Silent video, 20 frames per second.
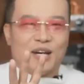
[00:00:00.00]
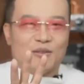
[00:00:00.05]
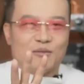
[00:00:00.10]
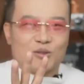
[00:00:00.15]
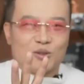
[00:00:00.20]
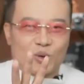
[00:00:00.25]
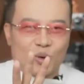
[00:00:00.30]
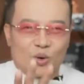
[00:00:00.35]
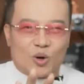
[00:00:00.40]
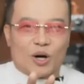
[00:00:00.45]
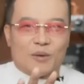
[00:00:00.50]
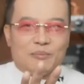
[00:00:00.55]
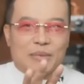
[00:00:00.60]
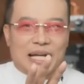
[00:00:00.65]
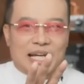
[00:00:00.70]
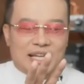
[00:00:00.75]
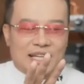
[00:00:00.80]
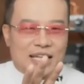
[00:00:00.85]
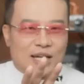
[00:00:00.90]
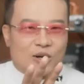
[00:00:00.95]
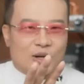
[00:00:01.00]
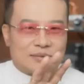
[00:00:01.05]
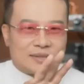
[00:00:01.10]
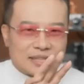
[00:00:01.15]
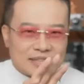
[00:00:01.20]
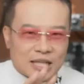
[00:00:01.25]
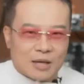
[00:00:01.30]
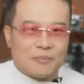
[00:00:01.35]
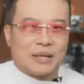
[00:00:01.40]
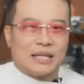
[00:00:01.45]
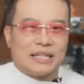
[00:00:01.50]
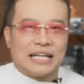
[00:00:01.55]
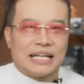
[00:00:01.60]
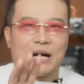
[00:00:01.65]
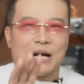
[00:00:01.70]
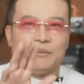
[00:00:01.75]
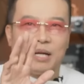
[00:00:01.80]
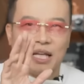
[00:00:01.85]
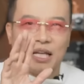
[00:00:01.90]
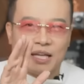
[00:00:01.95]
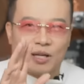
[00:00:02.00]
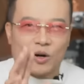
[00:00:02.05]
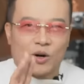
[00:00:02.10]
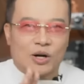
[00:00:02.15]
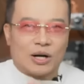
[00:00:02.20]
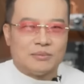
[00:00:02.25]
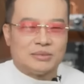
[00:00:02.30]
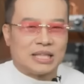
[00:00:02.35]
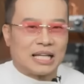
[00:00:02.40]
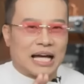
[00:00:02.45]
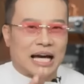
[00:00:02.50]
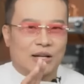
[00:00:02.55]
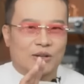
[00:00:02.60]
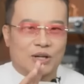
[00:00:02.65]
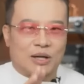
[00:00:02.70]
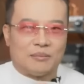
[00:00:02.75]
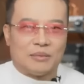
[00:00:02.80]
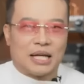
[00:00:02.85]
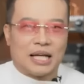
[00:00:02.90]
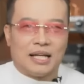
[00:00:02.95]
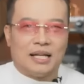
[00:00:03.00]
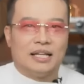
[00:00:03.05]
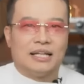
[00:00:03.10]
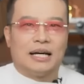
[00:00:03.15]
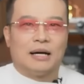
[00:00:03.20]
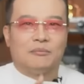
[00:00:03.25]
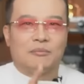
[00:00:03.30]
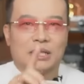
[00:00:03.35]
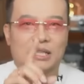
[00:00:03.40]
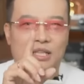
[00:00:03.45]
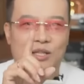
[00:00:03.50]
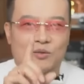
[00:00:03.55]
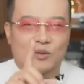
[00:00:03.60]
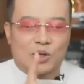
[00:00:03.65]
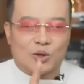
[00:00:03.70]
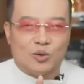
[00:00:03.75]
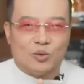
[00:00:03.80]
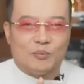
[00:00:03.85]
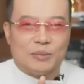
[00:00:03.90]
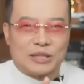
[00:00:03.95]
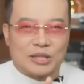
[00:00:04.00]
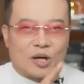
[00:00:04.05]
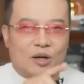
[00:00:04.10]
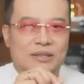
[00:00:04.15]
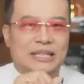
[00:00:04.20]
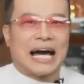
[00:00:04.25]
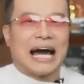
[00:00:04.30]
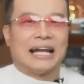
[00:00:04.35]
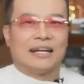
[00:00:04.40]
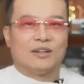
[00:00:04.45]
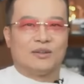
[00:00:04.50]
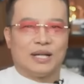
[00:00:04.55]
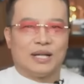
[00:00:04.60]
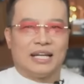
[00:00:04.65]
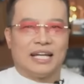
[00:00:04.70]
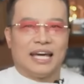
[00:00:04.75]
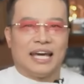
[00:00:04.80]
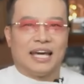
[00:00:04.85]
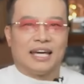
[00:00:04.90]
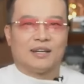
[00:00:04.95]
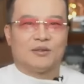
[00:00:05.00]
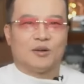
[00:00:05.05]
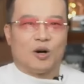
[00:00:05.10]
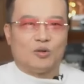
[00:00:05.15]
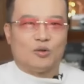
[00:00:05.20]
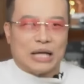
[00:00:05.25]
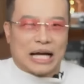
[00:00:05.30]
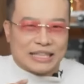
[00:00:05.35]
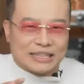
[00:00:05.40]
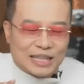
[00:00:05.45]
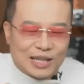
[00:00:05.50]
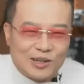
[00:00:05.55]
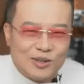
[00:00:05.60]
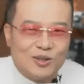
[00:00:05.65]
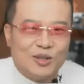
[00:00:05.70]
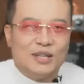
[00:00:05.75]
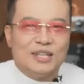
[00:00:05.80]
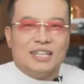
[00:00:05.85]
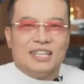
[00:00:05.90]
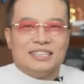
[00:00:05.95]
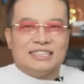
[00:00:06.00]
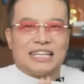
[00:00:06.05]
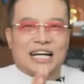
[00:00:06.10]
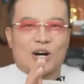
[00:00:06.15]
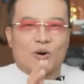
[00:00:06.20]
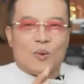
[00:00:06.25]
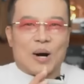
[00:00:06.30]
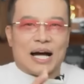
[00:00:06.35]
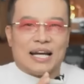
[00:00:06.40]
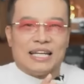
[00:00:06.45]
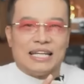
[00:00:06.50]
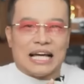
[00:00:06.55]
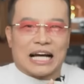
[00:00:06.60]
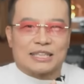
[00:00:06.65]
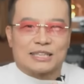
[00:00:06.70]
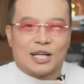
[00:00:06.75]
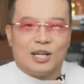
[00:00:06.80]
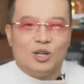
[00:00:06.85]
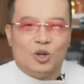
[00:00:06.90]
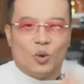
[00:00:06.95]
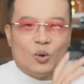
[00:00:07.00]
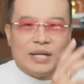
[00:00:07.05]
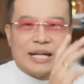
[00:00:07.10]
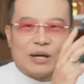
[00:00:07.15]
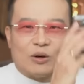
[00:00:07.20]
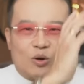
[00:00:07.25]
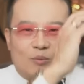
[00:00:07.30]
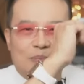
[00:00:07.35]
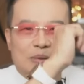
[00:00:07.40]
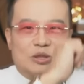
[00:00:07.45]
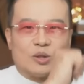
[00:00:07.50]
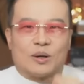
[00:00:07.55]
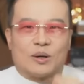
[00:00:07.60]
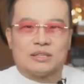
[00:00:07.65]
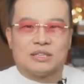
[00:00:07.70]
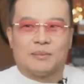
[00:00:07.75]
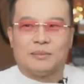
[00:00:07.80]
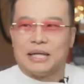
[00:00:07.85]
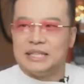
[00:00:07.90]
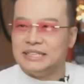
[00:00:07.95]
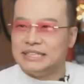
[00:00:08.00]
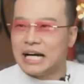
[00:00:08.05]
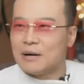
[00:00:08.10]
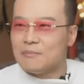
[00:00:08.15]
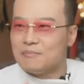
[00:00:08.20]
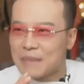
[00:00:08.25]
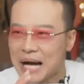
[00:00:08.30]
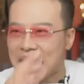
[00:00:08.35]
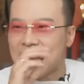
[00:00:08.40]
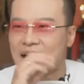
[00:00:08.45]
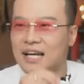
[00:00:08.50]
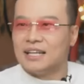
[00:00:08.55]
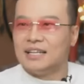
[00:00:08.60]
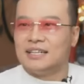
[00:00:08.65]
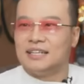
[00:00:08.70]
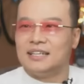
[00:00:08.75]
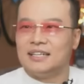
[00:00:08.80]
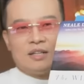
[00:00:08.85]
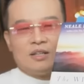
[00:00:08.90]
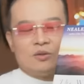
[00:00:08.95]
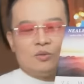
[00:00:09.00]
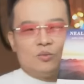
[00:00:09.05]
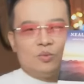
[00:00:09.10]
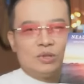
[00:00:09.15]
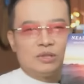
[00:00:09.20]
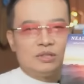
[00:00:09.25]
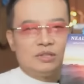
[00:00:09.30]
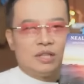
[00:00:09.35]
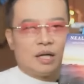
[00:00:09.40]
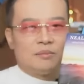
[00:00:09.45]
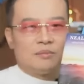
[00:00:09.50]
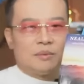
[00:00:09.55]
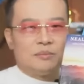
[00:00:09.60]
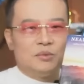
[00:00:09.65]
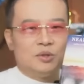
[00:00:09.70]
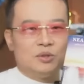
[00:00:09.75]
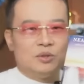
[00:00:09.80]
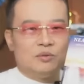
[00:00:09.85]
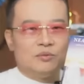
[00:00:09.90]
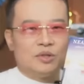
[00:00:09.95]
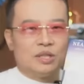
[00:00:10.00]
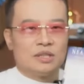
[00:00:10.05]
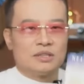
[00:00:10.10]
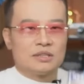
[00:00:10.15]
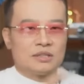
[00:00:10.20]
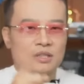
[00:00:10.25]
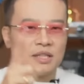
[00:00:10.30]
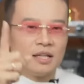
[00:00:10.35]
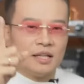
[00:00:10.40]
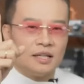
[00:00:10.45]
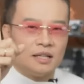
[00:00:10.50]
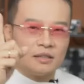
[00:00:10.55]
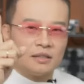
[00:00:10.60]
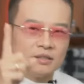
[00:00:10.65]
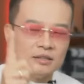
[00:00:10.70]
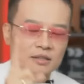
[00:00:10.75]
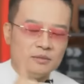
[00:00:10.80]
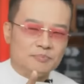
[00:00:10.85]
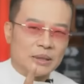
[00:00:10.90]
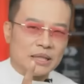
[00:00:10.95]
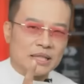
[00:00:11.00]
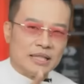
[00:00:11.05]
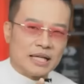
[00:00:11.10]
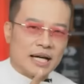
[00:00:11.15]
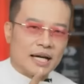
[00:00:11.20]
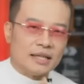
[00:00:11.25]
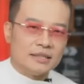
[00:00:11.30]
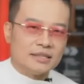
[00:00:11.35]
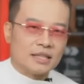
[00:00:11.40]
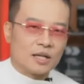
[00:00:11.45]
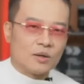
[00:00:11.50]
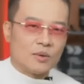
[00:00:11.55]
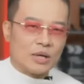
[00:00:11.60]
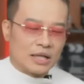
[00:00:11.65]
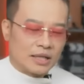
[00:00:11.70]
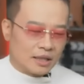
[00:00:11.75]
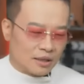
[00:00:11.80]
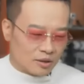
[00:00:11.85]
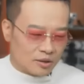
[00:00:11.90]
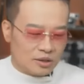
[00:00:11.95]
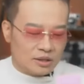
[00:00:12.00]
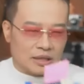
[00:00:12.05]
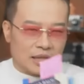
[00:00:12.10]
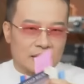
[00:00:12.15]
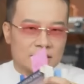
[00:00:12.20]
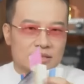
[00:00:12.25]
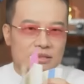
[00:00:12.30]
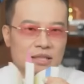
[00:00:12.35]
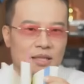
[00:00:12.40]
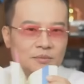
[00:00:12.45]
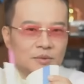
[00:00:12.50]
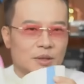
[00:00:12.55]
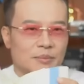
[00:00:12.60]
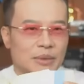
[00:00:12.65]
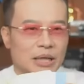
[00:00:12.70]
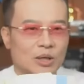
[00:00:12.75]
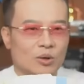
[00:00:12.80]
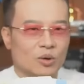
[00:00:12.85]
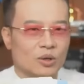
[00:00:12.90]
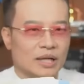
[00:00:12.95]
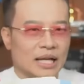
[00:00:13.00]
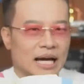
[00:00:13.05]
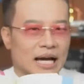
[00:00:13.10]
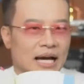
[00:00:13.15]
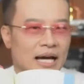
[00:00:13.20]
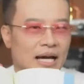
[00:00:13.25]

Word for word: ทุกคนไม่ได้เกี่ยวกับสติปัญญาไม่ได้เกี่ยวกับความฉลาดความอะไรเลยนะ มันเกี่ยวกับคุณไปต่อต้านเท่านั้นเองเขาอยากจะจักรวาลนี่อยากจะลุ้นให้คุณประสบความสำเร็จอย่างมากเลย Wisdom of the Universe คือปัญญาแห่งจักรวาลเนี่ยคือหนังสือเล่มนี้ไม่โคตรหนา